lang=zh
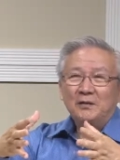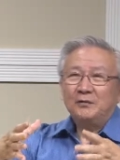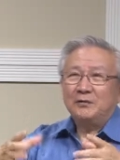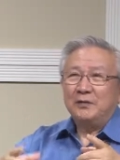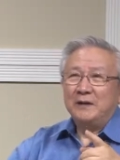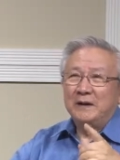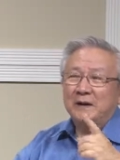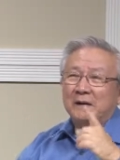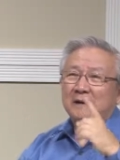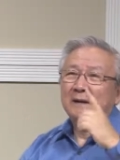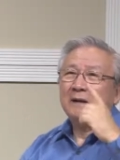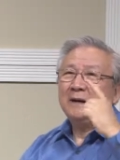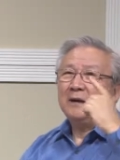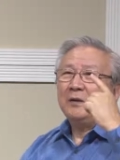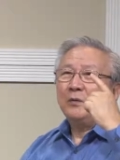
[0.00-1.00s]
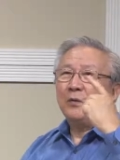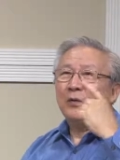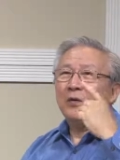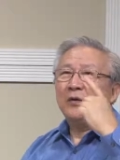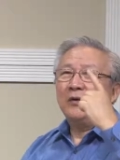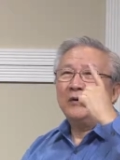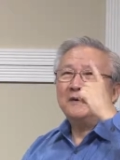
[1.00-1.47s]
所以呢，
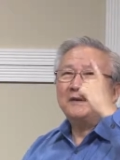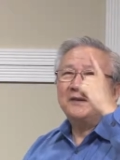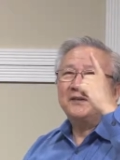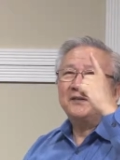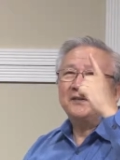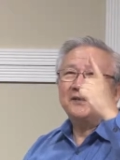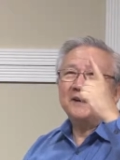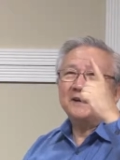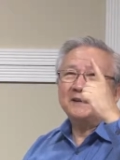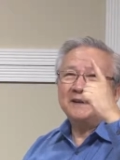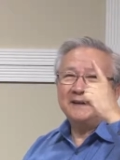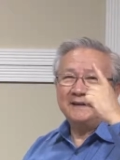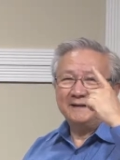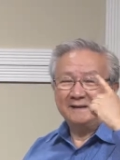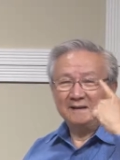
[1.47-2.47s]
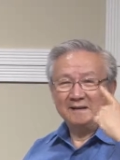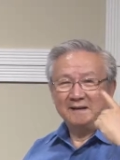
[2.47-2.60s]
我认识上帝，